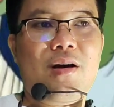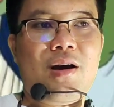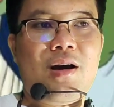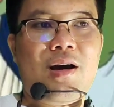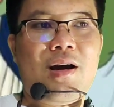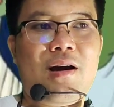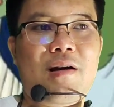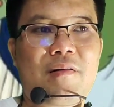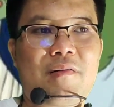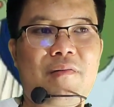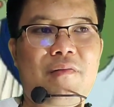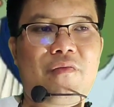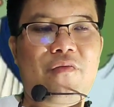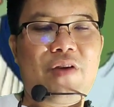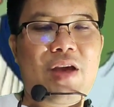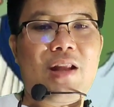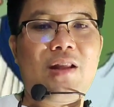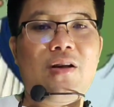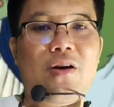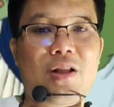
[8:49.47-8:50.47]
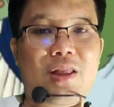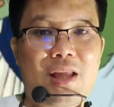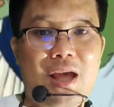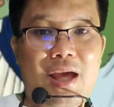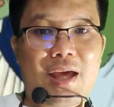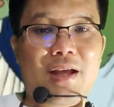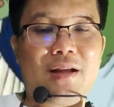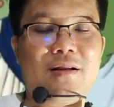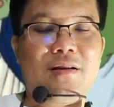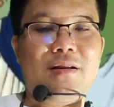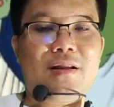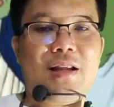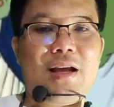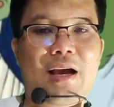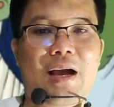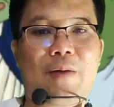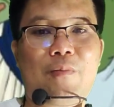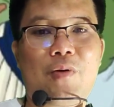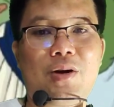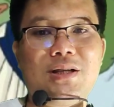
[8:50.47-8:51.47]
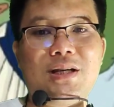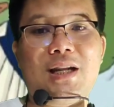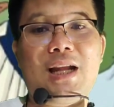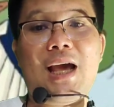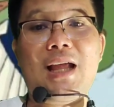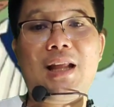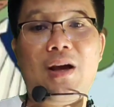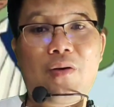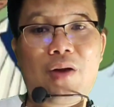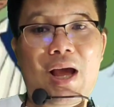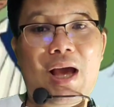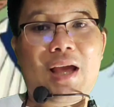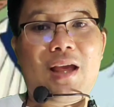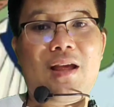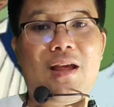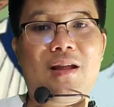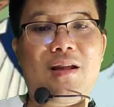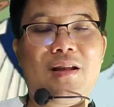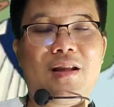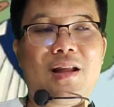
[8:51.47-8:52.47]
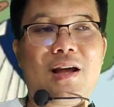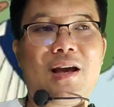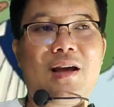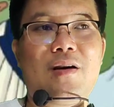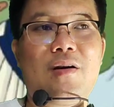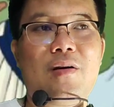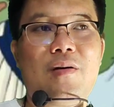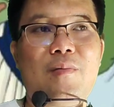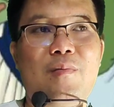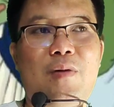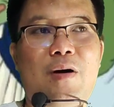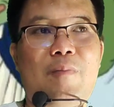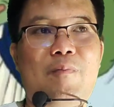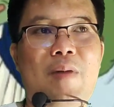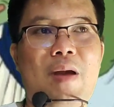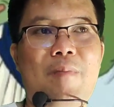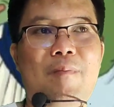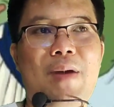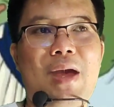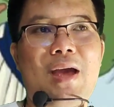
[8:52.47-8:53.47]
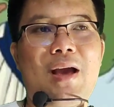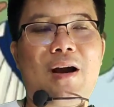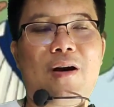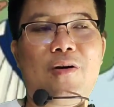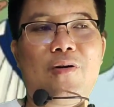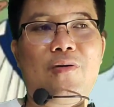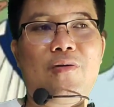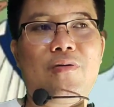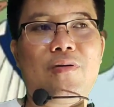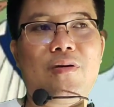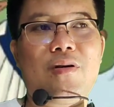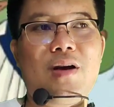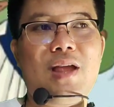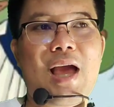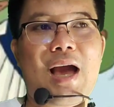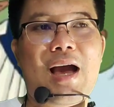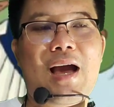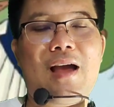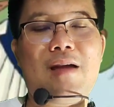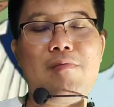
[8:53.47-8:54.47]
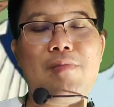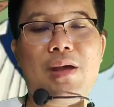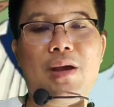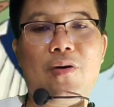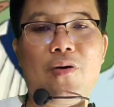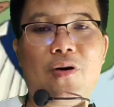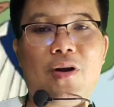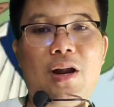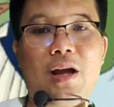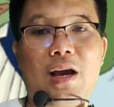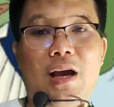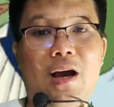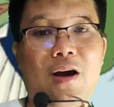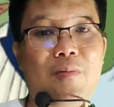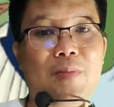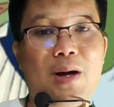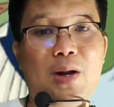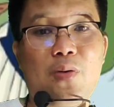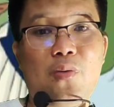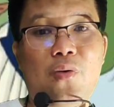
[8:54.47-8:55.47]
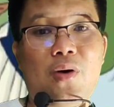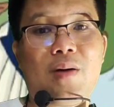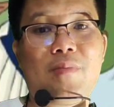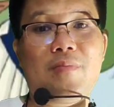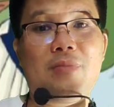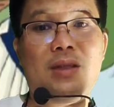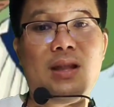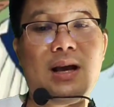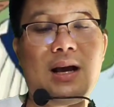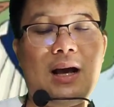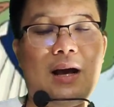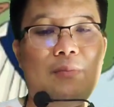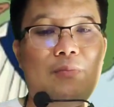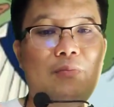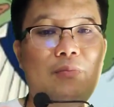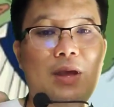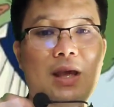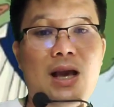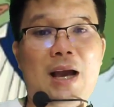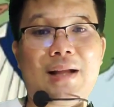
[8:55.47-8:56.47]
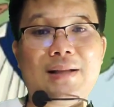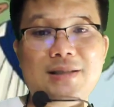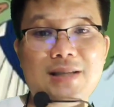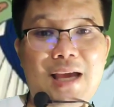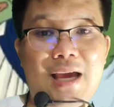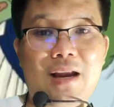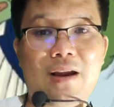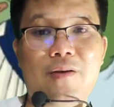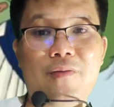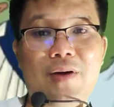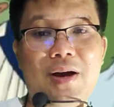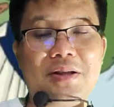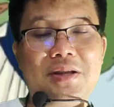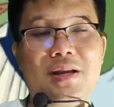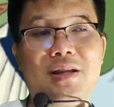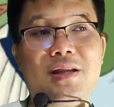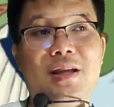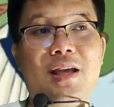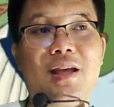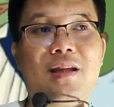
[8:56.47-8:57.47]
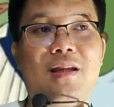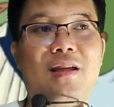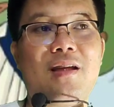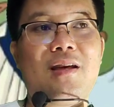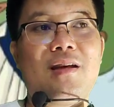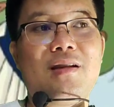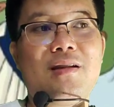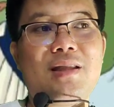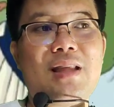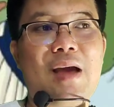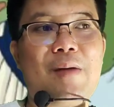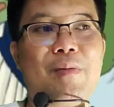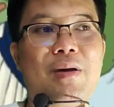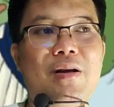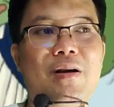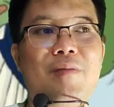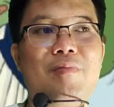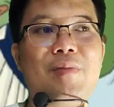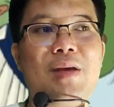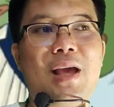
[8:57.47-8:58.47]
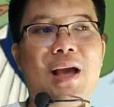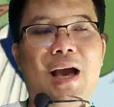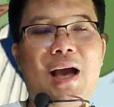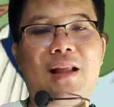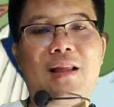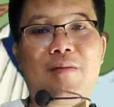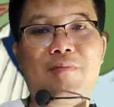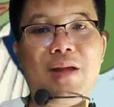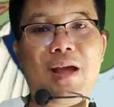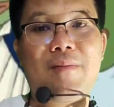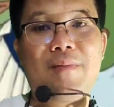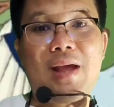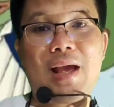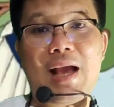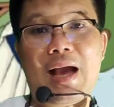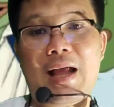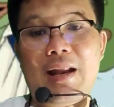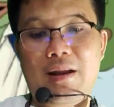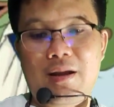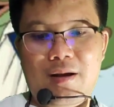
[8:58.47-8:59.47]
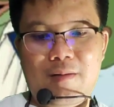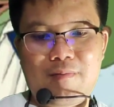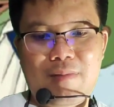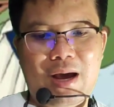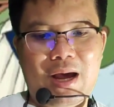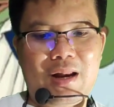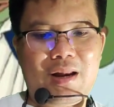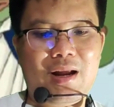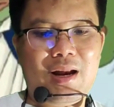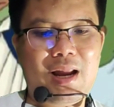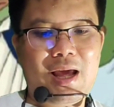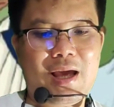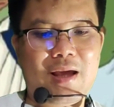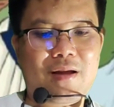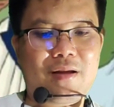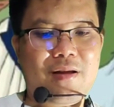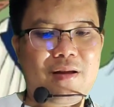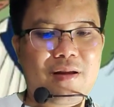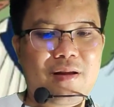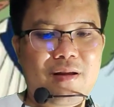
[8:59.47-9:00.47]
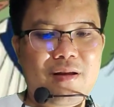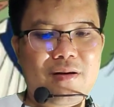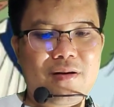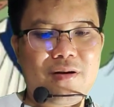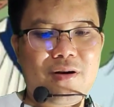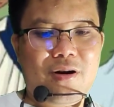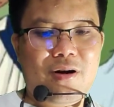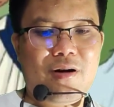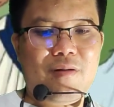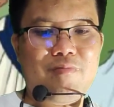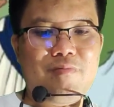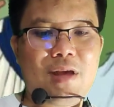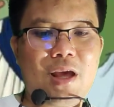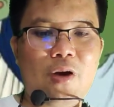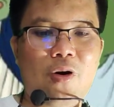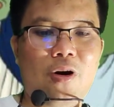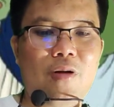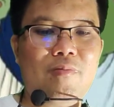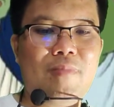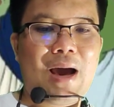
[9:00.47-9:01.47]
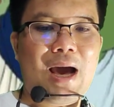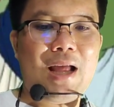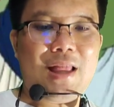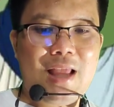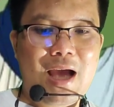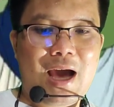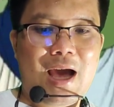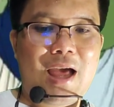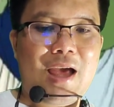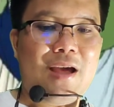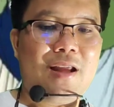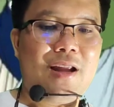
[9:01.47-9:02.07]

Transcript: เฟนดอทเทคนะครับว่าจะได้เท่าไหร่นะเพราะเปเป้เขาก็อยากให้มีคนเข้ามาร่วมนะครับ มีการแจกรางวัลจริง ๆ แต่มันก็มีค่าธรรมเนียมในการเดิมพันนั่นแหละ ก็มีคนบ้าจ่าย